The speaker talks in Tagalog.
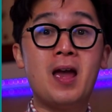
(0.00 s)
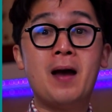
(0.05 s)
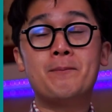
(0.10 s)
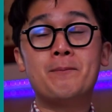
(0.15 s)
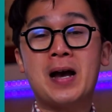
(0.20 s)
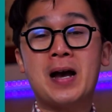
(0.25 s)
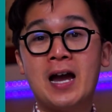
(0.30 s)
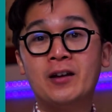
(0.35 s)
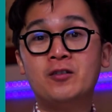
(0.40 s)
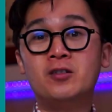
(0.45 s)

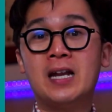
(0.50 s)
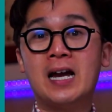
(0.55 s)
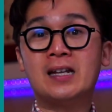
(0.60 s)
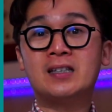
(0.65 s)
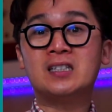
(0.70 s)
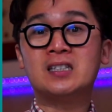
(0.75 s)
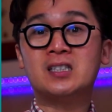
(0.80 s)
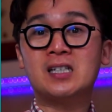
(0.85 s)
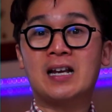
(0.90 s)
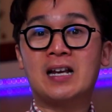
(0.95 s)
Paano
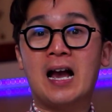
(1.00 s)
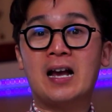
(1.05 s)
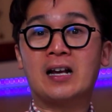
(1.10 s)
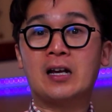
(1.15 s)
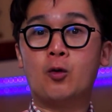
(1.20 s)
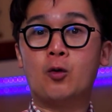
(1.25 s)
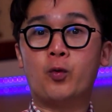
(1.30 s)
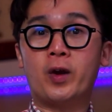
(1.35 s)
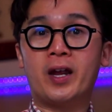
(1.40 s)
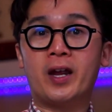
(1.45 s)
natin siya
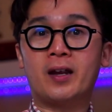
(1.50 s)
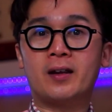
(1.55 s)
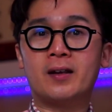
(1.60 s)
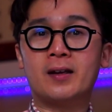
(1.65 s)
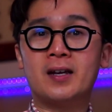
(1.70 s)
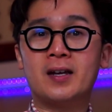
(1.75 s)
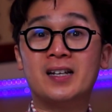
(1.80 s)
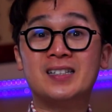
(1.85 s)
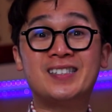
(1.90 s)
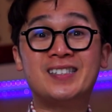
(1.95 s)

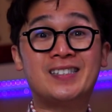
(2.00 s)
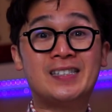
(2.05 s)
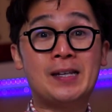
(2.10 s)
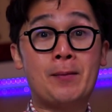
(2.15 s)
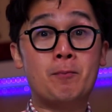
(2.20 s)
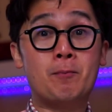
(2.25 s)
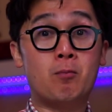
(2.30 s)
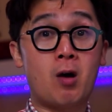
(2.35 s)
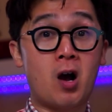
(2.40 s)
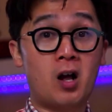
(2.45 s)
gagawing
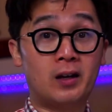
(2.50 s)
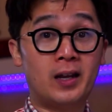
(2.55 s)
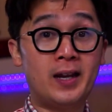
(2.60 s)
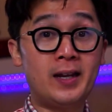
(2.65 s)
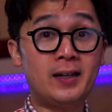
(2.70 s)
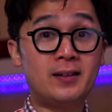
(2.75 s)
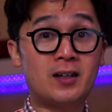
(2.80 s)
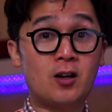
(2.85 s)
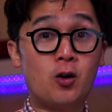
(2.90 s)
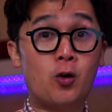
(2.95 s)

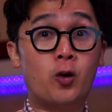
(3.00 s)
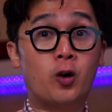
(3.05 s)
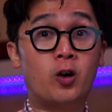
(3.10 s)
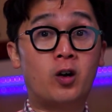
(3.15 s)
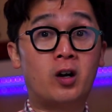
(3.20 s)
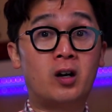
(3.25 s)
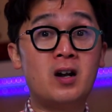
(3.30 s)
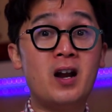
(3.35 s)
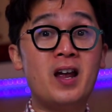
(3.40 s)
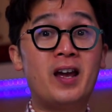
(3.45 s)
symbolic
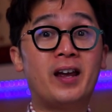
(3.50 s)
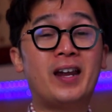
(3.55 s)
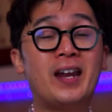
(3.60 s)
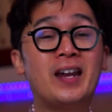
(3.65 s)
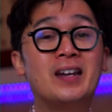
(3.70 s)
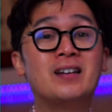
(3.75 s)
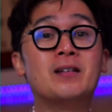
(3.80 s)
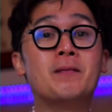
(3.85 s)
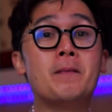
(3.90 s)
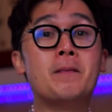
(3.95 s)
or
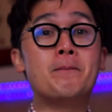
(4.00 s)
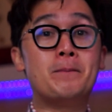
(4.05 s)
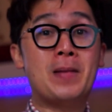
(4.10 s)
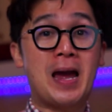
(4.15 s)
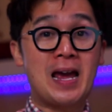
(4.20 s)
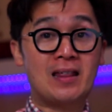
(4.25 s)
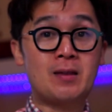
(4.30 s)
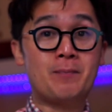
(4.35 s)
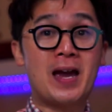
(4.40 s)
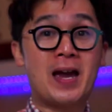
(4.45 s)
in
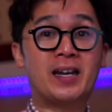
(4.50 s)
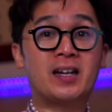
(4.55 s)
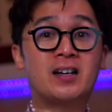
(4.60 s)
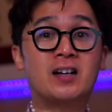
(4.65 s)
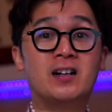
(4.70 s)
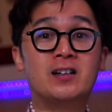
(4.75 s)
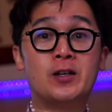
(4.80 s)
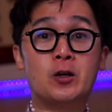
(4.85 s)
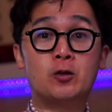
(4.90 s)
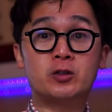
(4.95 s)

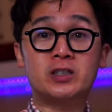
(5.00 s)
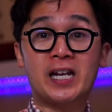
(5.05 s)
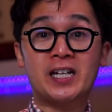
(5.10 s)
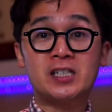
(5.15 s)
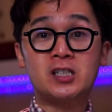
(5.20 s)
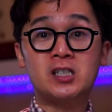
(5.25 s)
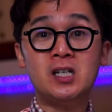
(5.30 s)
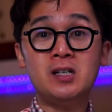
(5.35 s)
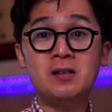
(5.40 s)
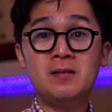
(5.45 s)
mathematical
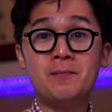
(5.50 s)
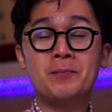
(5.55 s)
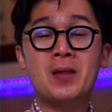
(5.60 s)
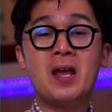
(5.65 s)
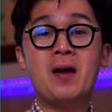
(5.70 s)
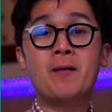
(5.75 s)
notation?